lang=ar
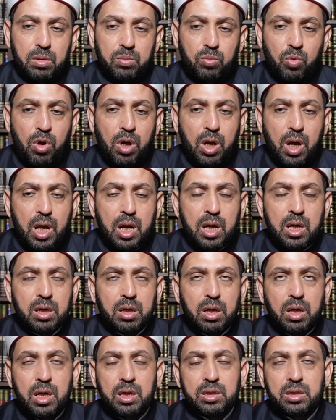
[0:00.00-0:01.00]
مؤخرا
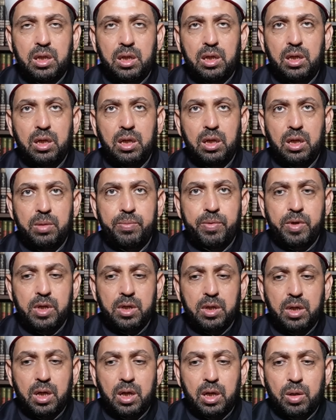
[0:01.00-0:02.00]
قناة
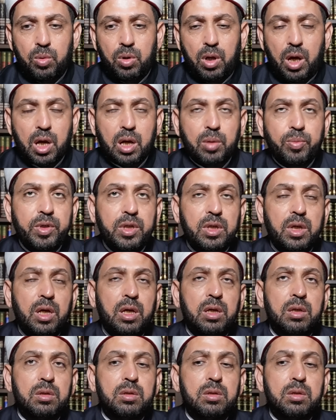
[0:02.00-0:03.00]
العبرية أو
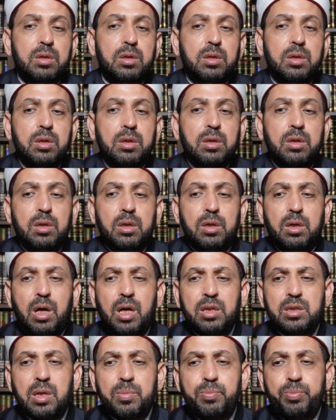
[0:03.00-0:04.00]
العربية
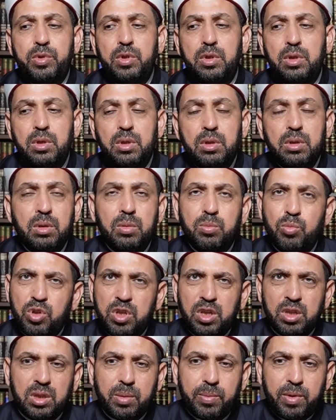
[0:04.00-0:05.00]
أتى
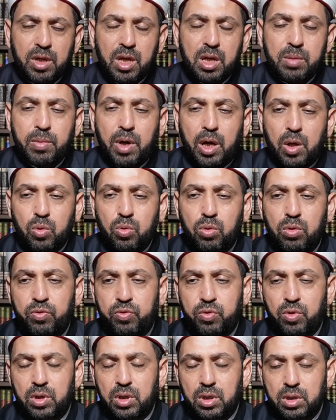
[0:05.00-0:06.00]
بمذيع طبعا غير
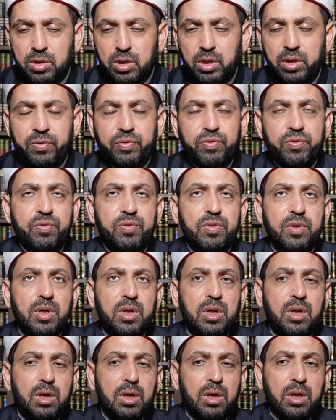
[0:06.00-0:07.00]
معروف وضيف
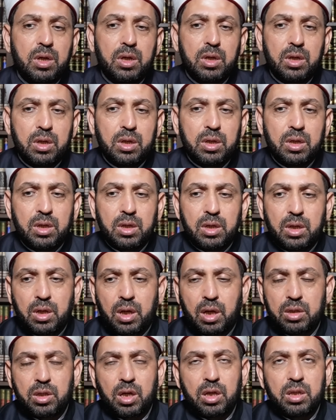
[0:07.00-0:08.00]
آه،
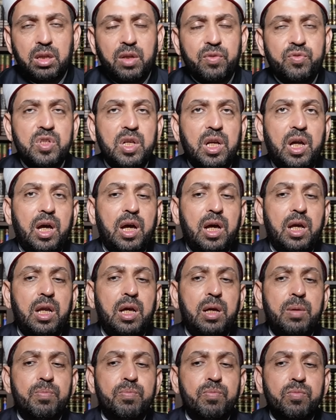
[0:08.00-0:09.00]
أعتقد نفس الحالة